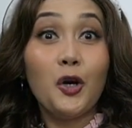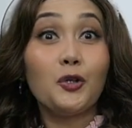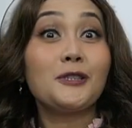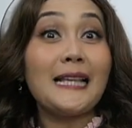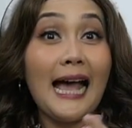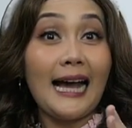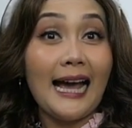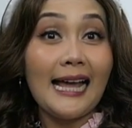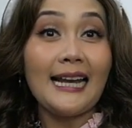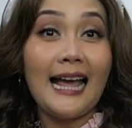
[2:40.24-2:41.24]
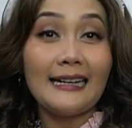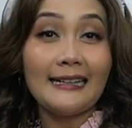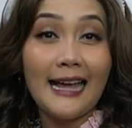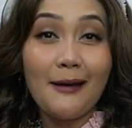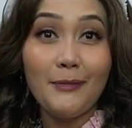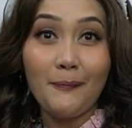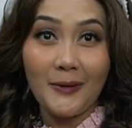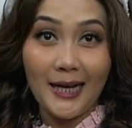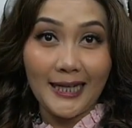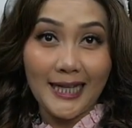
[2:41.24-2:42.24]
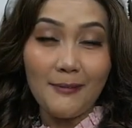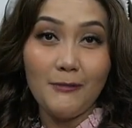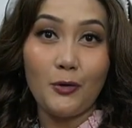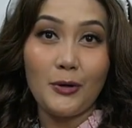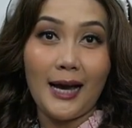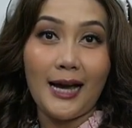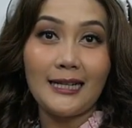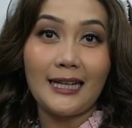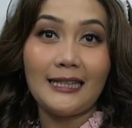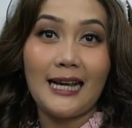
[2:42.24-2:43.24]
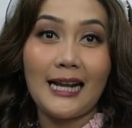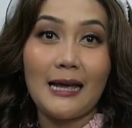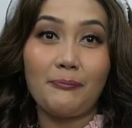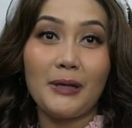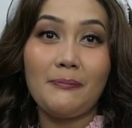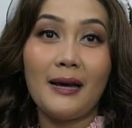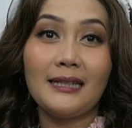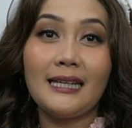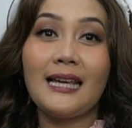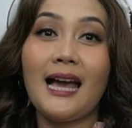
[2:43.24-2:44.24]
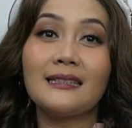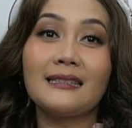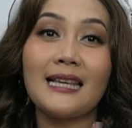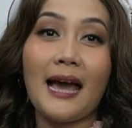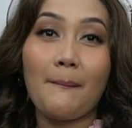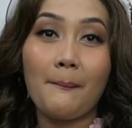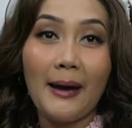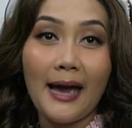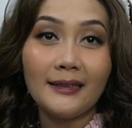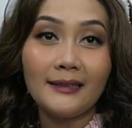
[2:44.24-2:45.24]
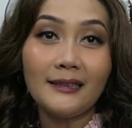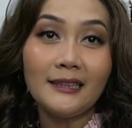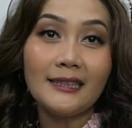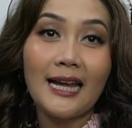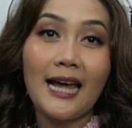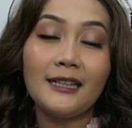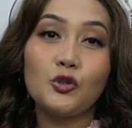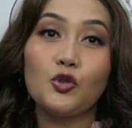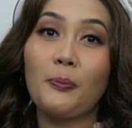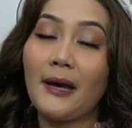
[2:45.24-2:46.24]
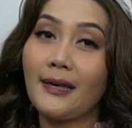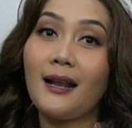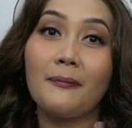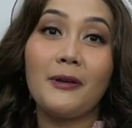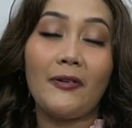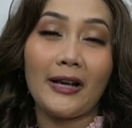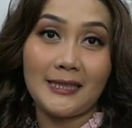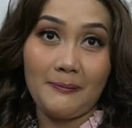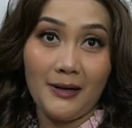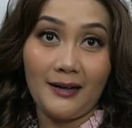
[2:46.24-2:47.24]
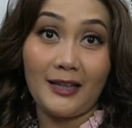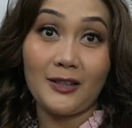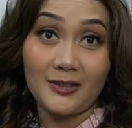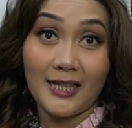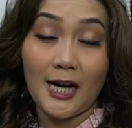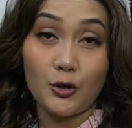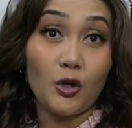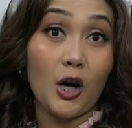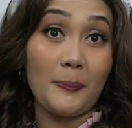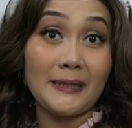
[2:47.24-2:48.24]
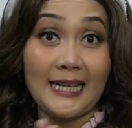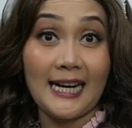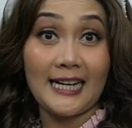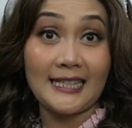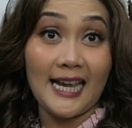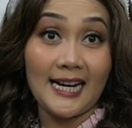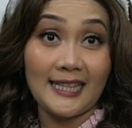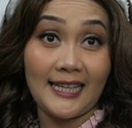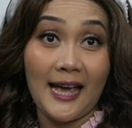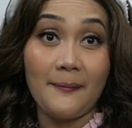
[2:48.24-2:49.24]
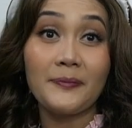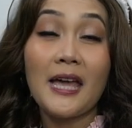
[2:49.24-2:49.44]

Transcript: usahakan Anda memilih menggunakan kendaraan pribadi yang nyaman dan supaya lebih fleksibel. Itu saranku kalau perjalanan darat ya.